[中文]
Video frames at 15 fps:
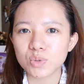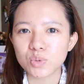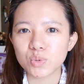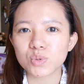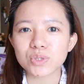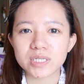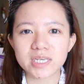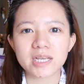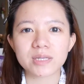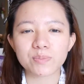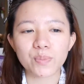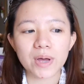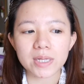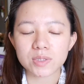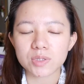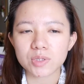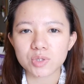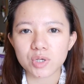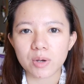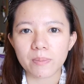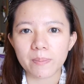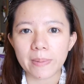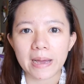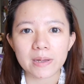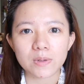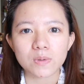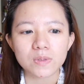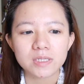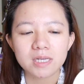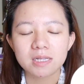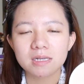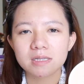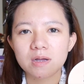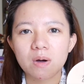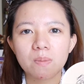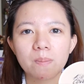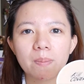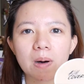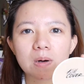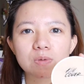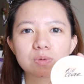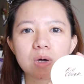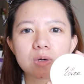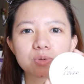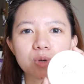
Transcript: 路线，不然就是全白路线的那种包装，